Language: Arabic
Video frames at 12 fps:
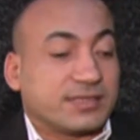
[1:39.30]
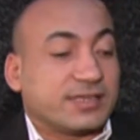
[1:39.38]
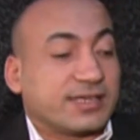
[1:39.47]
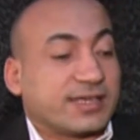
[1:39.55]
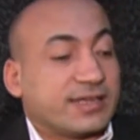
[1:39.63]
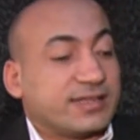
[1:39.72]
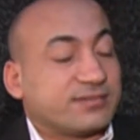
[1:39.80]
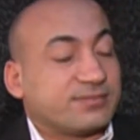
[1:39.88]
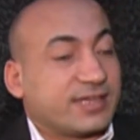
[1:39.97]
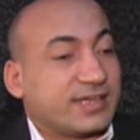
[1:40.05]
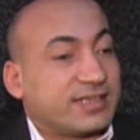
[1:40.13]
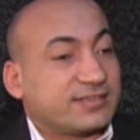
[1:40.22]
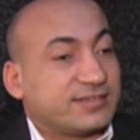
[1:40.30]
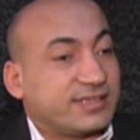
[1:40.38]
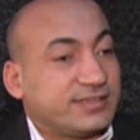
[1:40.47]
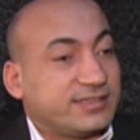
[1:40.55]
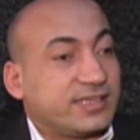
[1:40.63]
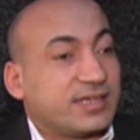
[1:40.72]
الكنائس بكنائس
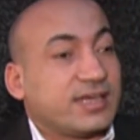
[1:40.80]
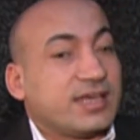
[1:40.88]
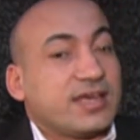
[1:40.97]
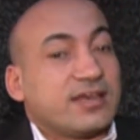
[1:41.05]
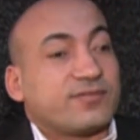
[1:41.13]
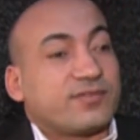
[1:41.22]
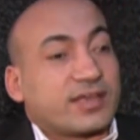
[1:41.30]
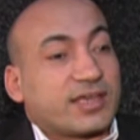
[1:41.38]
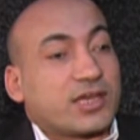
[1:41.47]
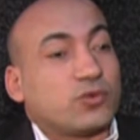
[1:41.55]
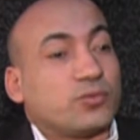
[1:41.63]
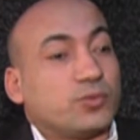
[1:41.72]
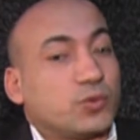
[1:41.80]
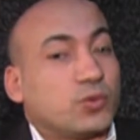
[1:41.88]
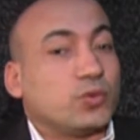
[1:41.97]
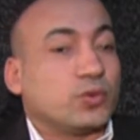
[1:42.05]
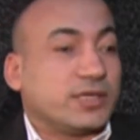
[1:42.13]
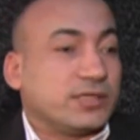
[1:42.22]
جديده فكانوا
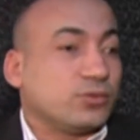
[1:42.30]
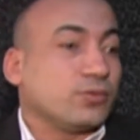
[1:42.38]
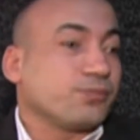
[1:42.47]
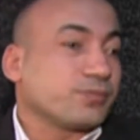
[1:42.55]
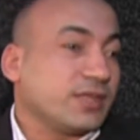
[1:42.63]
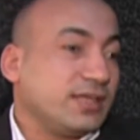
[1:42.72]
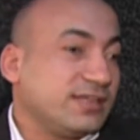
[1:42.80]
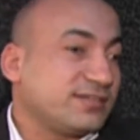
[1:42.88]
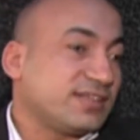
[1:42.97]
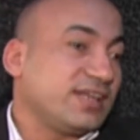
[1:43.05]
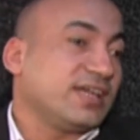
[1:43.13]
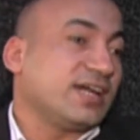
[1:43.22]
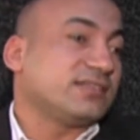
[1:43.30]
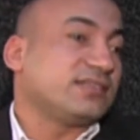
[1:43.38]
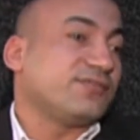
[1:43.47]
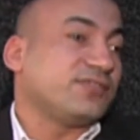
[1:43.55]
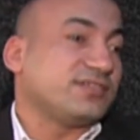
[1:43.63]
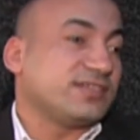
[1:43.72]
بيقولوا انه لسه اللائحه
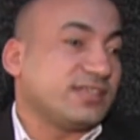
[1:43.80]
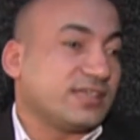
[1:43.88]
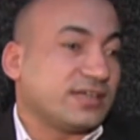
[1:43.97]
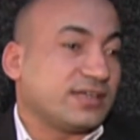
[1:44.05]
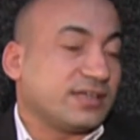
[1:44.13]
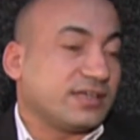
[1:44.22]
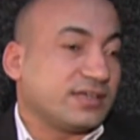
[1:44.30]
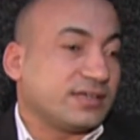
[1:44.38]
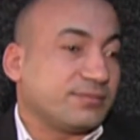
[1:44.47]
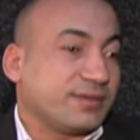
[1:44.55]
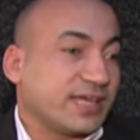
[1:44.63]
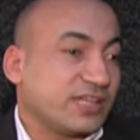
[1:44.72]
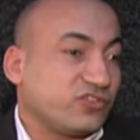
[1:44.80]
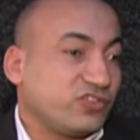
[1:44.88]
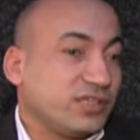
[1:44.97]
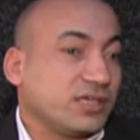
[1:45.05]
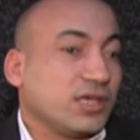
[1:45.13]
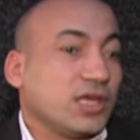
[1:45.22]
التنفيذيه آه، ما جاتش
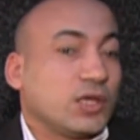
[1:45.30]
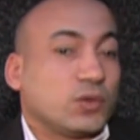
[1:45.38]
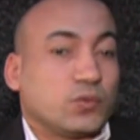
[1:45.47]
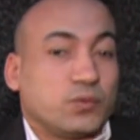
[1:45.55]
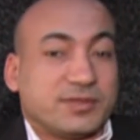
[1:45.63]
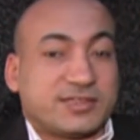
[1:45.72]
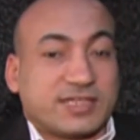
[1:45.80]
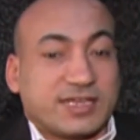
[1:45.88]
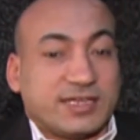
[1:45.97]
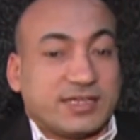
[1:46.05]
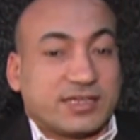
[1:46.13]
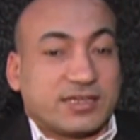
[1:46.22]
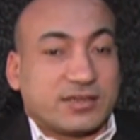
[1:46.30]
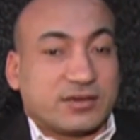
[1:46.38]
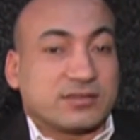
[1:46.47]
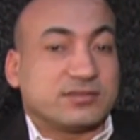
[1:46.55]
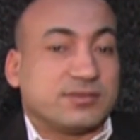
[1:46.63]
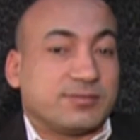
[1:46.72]
وبالتالي آه،
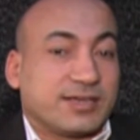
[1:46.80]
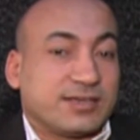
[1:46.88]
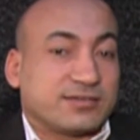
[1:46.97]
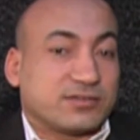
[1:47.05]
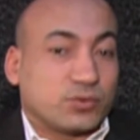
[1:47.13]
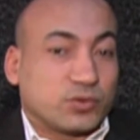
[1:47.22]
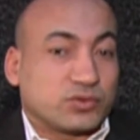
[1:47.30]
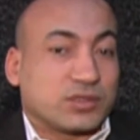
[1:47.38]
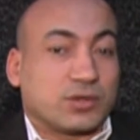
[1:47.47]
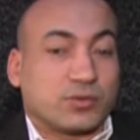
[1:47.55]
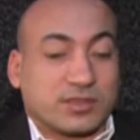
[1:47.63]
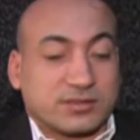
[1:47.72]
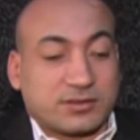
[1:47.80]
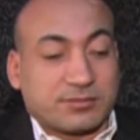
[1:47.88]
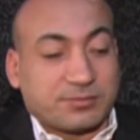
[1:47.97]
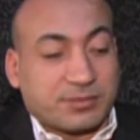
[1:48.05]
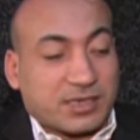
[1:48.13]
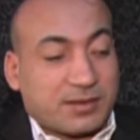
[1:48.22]
رد مجلس الوزراء ورد من
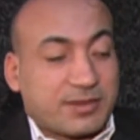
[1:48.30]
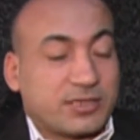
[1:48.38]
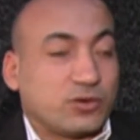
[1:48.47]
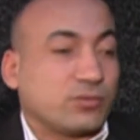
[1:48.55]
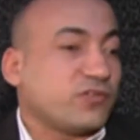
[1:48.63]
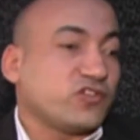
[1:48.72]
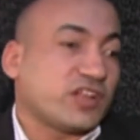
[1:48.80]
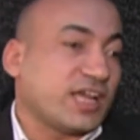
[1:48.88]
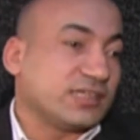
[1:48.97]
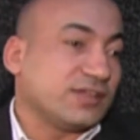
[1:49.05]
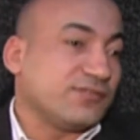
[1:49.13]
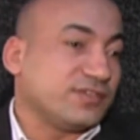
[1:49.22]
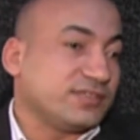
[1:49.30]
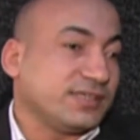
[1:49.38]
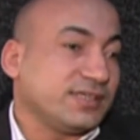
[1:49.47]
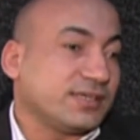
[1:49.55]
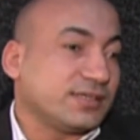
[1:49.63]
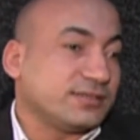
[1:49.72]
البرلمان انه مفيش لائحه
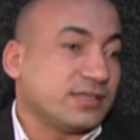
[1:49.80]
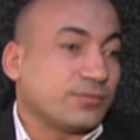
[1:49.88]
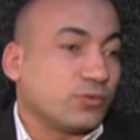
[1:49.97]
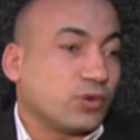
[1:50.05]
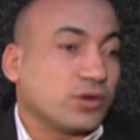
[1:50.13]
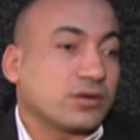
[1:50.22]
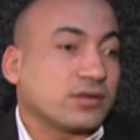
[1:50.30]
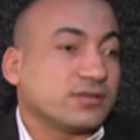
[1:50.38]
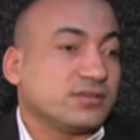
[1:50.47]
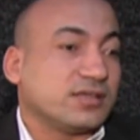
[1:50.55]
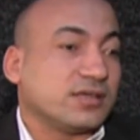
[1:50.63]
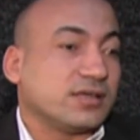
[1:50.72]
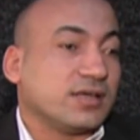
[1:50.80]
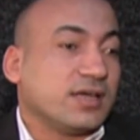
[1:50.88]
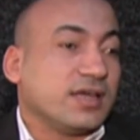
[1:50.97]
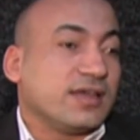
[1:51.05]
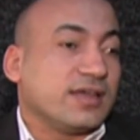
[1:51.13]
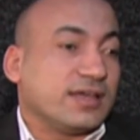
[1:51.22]
تنفيذيه ده مجرد آه،
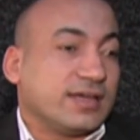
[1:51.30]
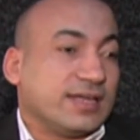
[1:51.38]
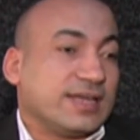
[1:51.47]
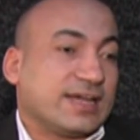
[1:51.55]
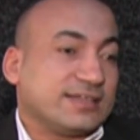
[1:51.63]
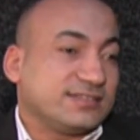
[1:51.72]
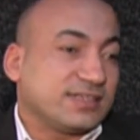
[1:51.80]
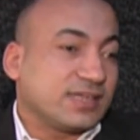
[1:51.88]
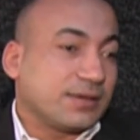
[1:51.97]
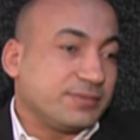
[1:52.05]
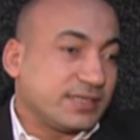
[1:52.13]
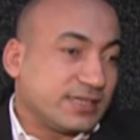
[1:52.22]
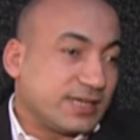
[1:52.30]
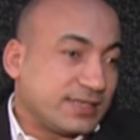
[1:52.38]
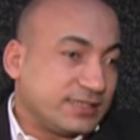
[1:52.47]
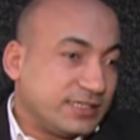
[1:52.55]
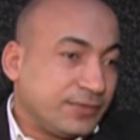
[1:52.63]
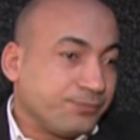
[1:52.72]
اللي عايز يرجع بيرجع
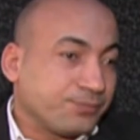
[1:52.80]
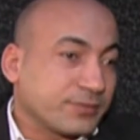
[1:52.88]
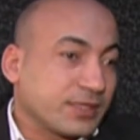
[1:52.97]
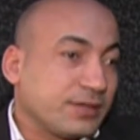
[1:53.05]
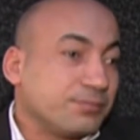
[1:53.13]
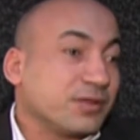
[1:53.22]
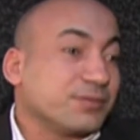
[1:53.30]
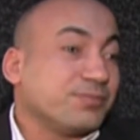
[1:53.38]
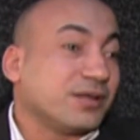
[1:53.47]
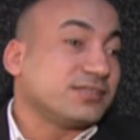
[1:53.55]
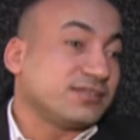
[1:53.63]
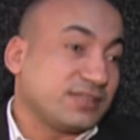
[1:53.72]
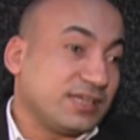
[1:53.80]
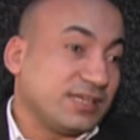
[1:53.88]
ليه مضبطه